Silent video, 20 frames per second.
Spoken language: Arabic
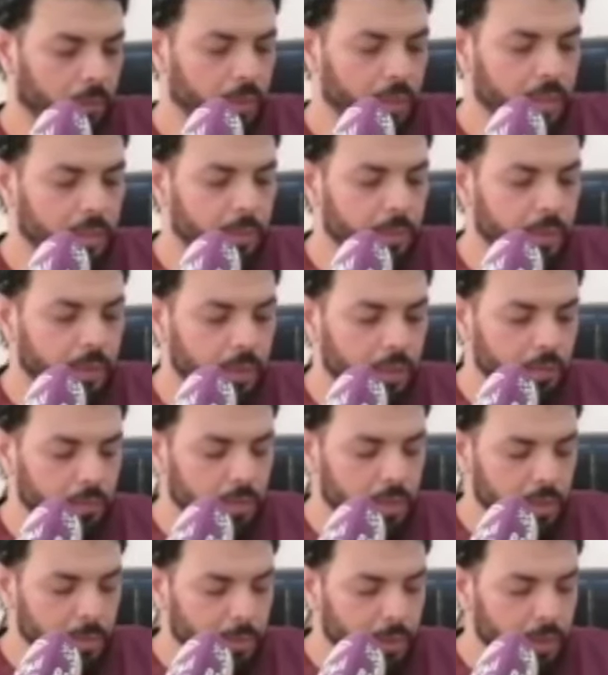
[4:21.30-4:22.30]
بالنسبه ل...
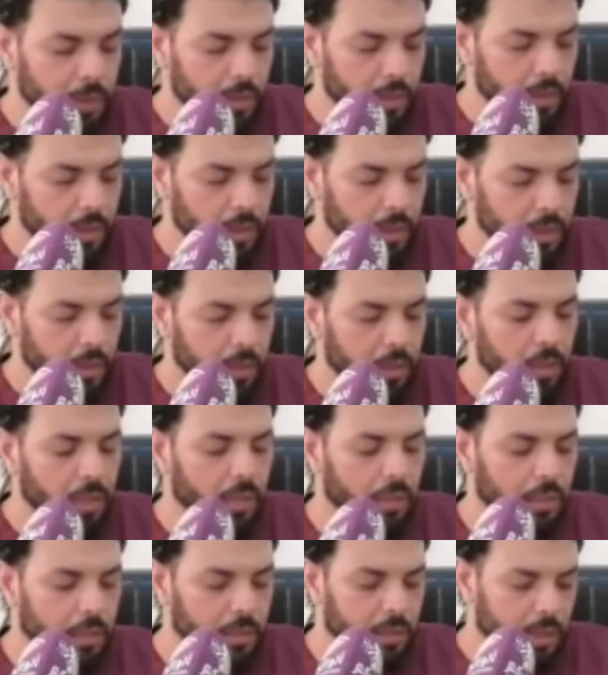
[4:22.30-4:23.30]
بالنسبه ل...
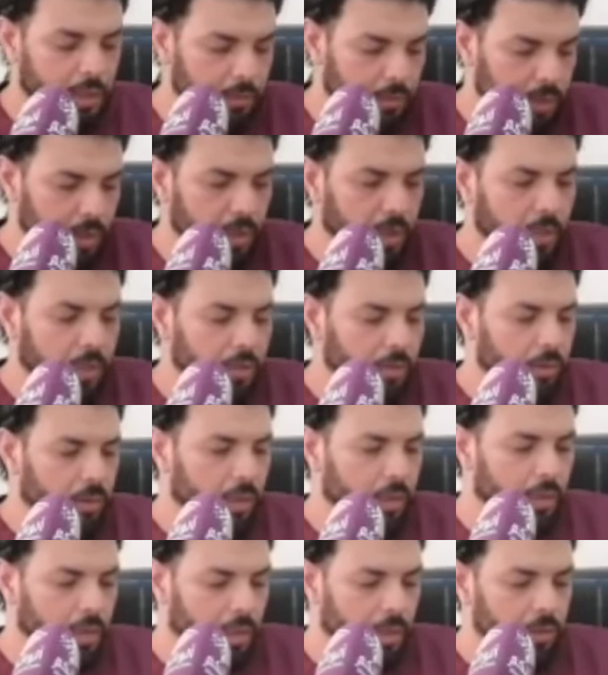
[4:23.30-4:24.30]
هنا غادي نتكلموا على هذه
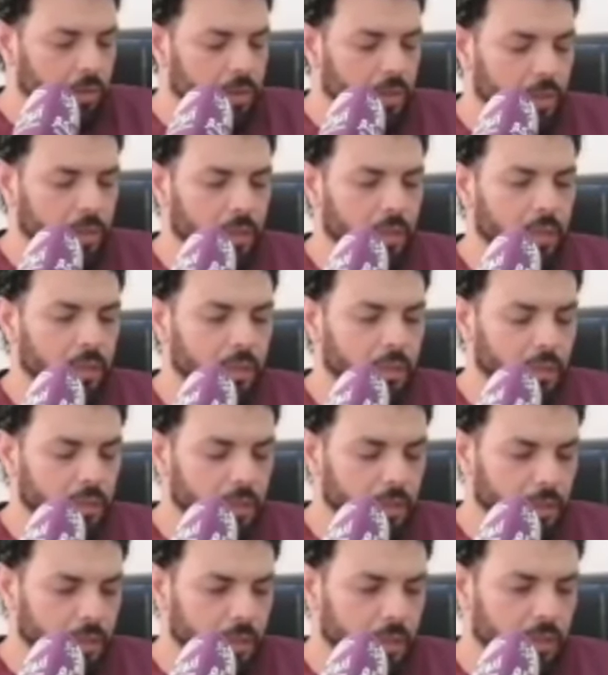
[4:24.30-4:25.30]
النقطه القوس هذا اللي
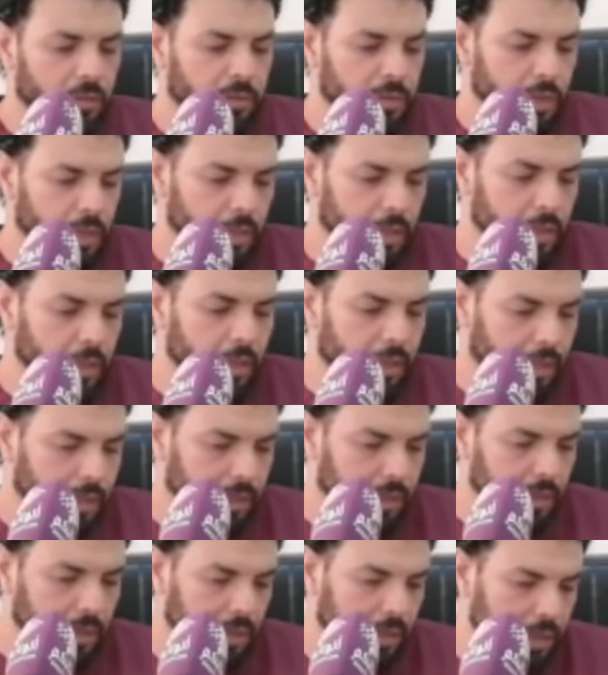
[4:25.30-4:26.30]
اللي تفتح ديال
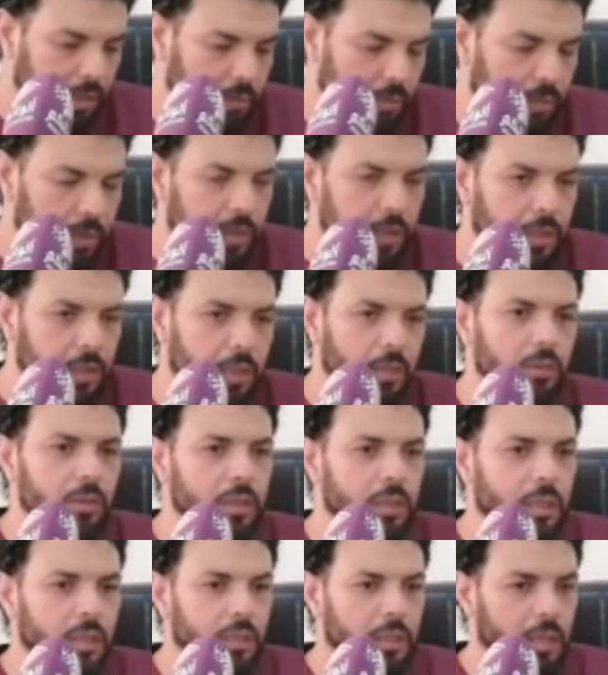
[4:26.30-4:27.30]
العرض هي ممكن انه
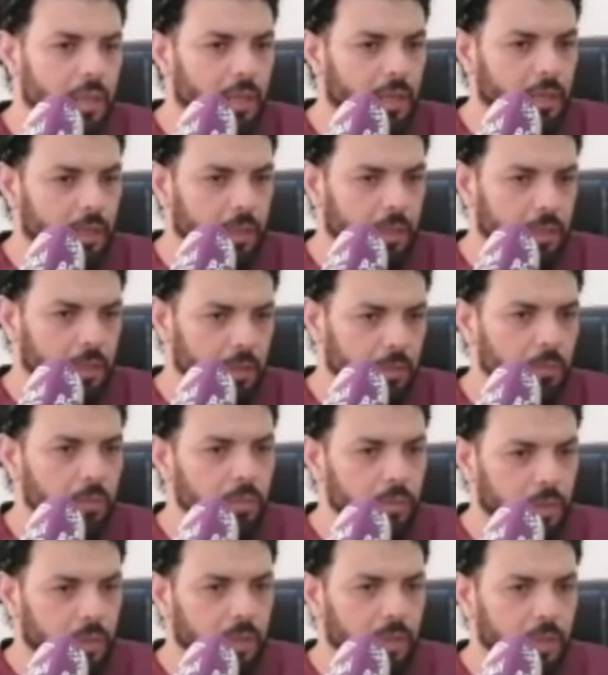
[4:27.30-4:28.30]
زياده العرض
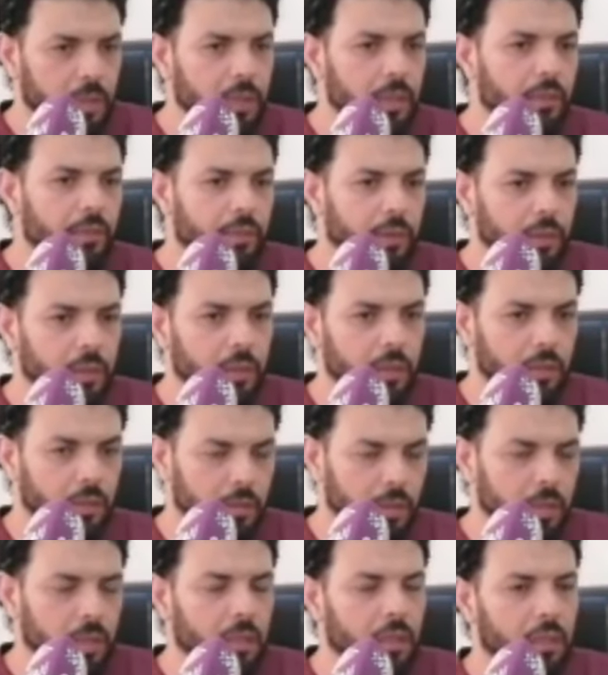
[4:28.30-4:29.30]
ممكن عندنا فيه
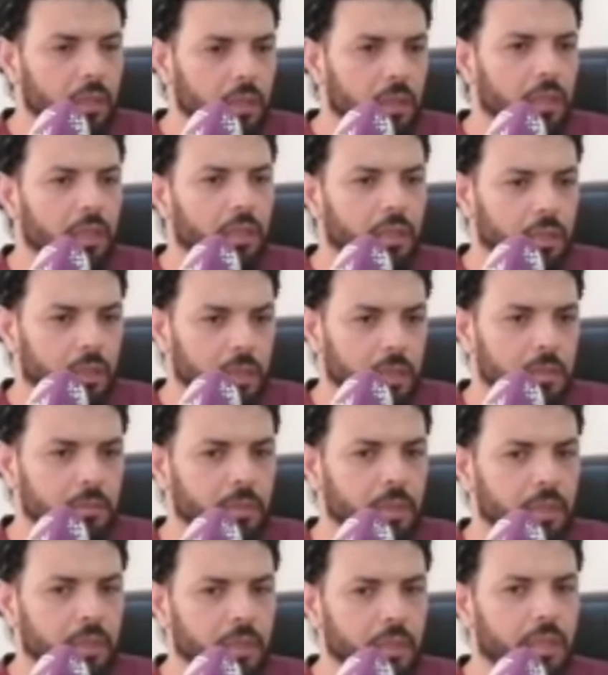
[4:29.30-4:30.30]
كاين كاين
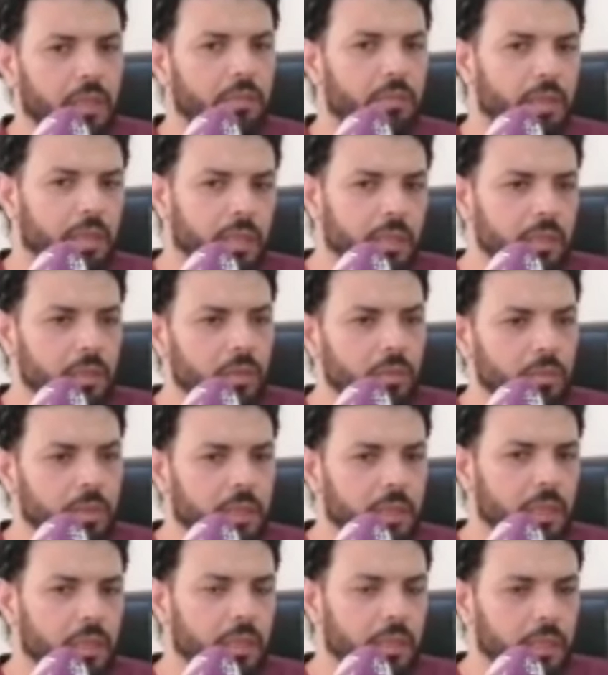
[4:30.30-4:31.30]
احتماليات كما كنزيدوا
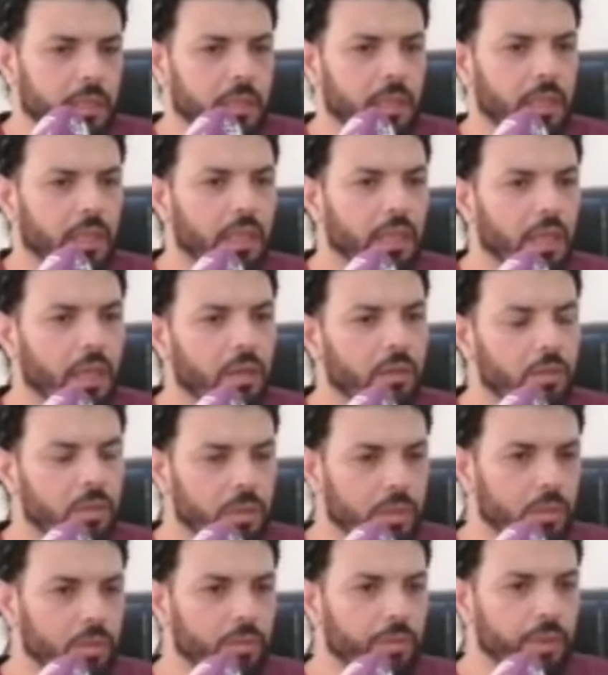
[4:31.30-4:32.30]
مثلا النساء
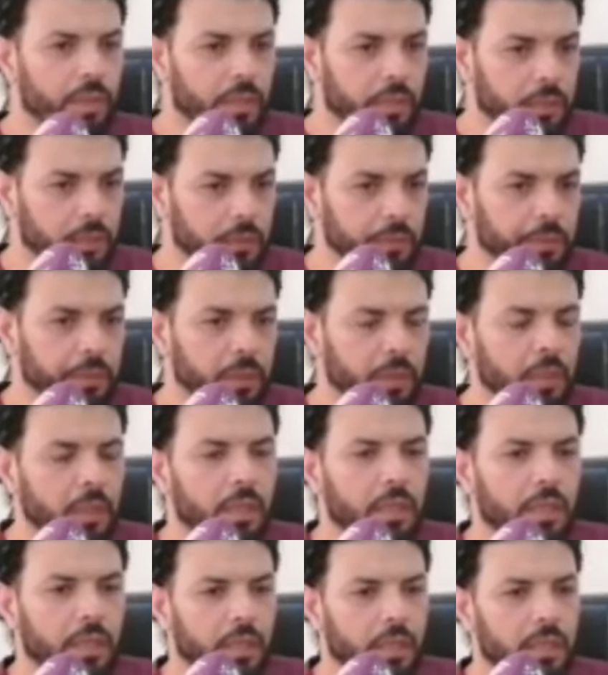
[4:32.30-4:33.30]
كيحاولوا يزيدوا في الارداف
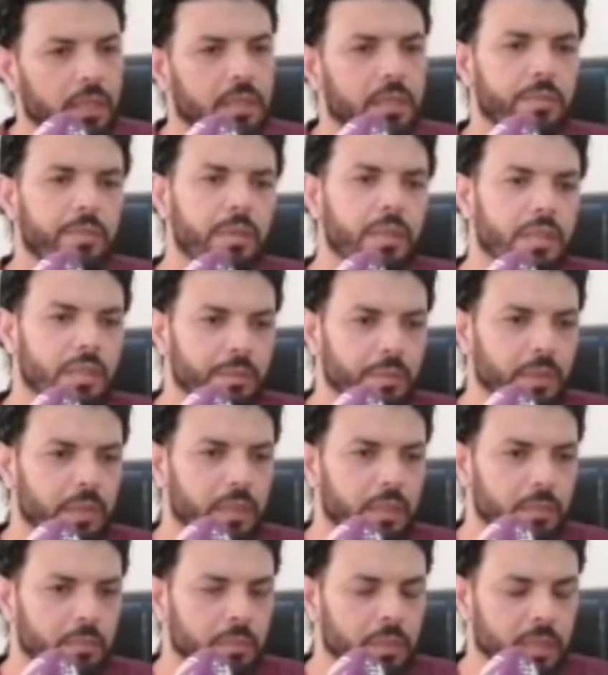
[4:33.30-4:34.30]
حتى بالنسبه
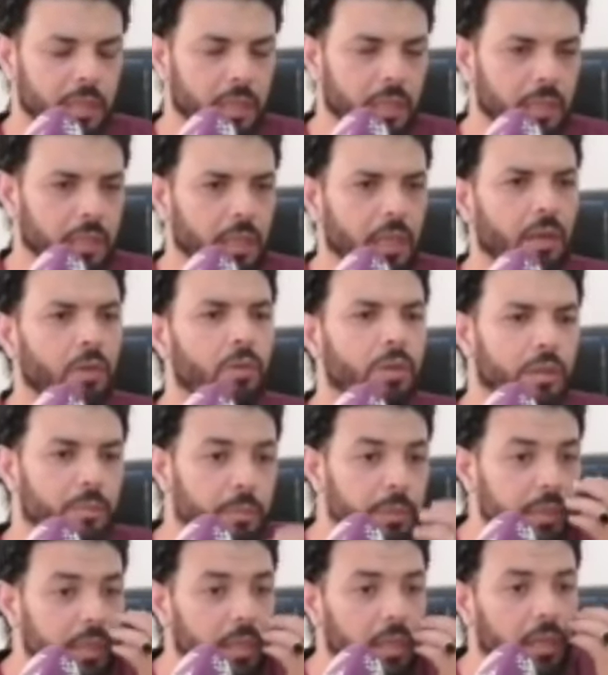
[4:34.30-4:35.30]
للمساله اولا
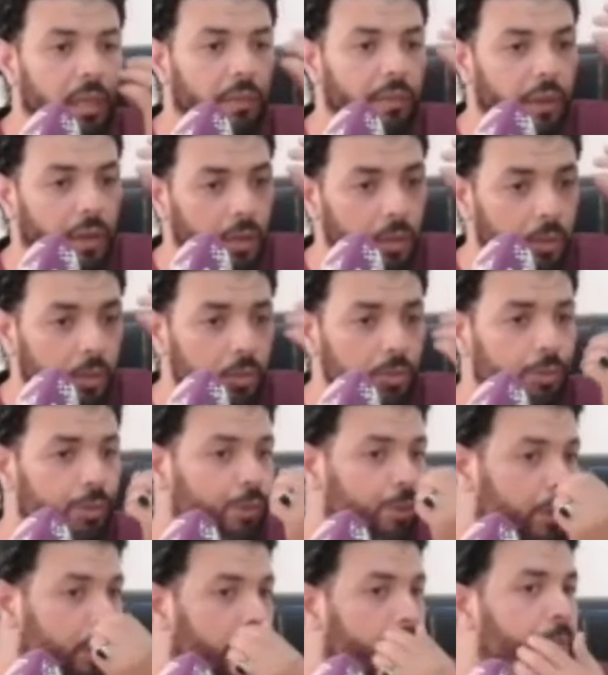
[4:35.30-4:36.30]
مثلا نفخ
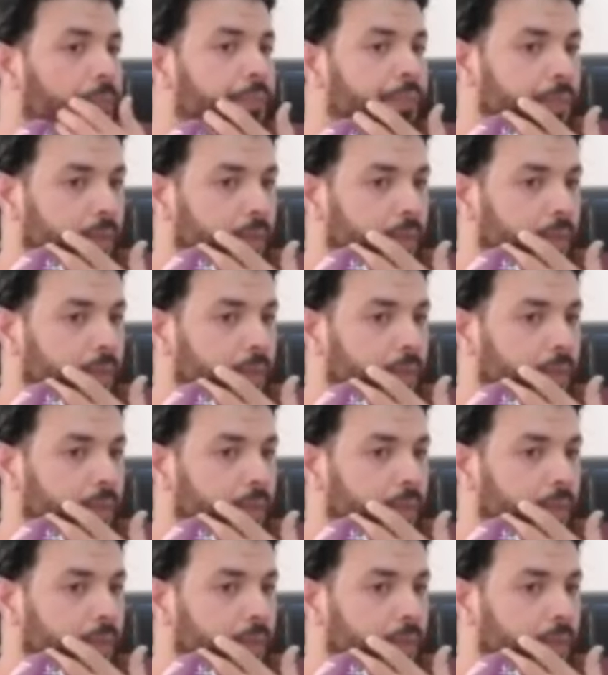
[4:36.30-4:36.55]
الخدود